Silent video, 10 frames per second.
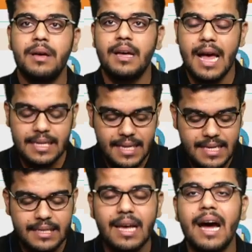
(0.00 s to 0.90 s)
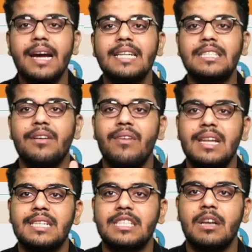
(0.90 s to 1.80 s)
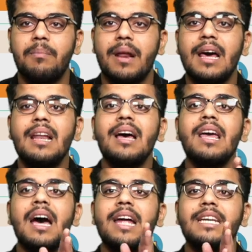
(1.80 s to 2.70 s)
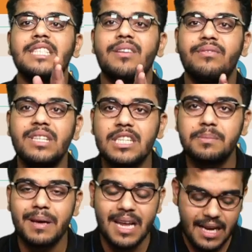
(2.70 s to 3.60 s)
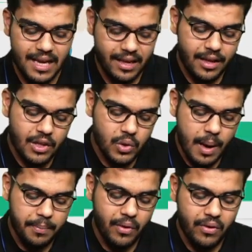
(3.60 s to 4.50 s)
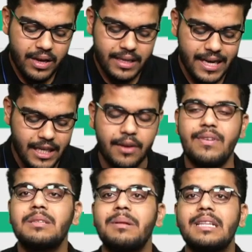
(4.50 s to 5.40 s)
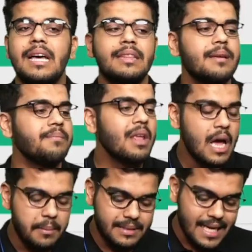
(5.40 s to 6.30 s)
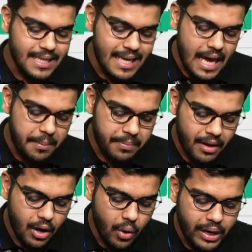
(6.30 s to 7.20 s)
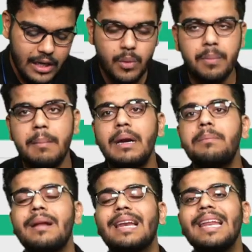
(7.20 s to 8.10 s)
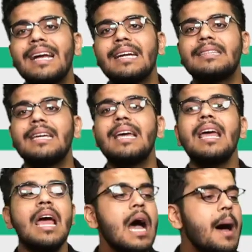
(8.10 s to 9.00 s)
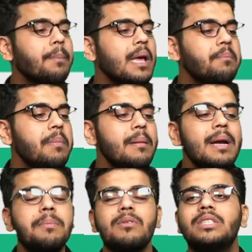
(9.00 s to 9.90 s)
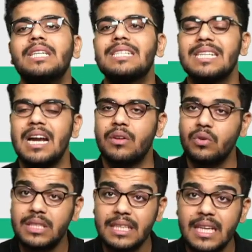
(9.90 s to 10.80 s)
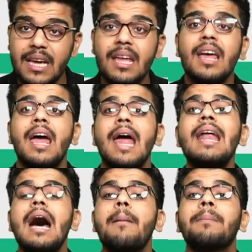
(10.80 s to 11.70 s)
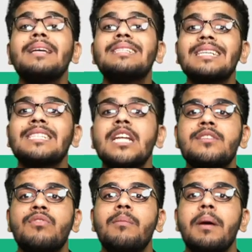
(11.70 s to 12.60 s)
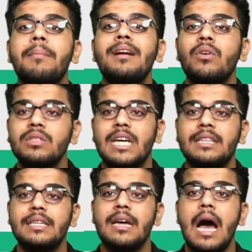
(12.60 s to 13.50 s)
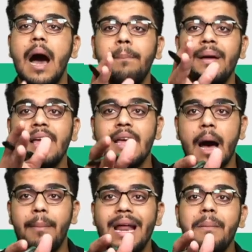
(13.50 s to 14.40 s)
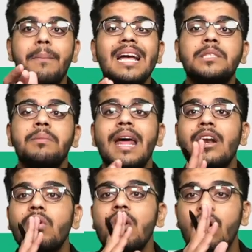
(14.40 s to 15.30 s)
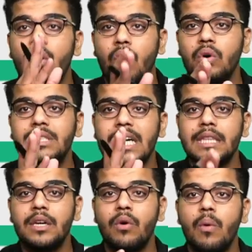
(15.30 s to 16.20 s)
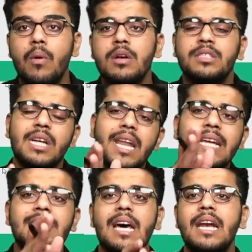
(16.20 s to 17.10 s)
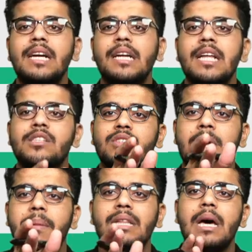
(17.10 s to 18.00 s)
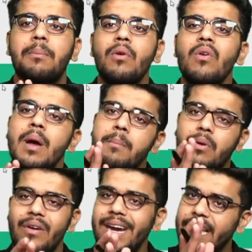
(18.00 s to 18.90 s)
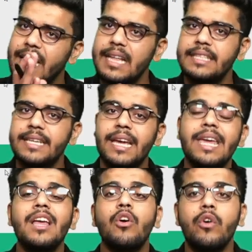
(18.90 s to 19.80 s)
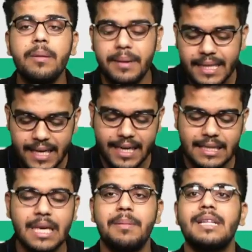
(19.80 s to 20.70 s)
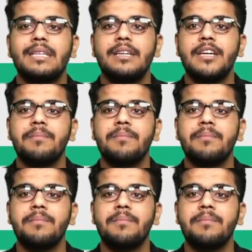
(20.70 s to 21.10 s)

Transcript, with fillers: ऐसे ऐसे आई टी जैम वाले सेक्शन पर आना है आई टी जैम फिजिक्स पर आना है तो आपको ये इंटरफेस मिल जाता है अब जैसे ही आप लॉग इन टू पेमेंट पर क्लिक करते हैं आपकी पेमेंट प्रोसीजर स्टार्ट हो जाता है एंड आपकी सक्सेसफुल पेमेंट हो जाती है आप हमारे बैच में एनरोल हो जाते हो सारी की सारी डिटेल्स उसके बाद आपको प्रोवाइड करा दी जाएंगी कोई भी दिक्कत की बात नहीं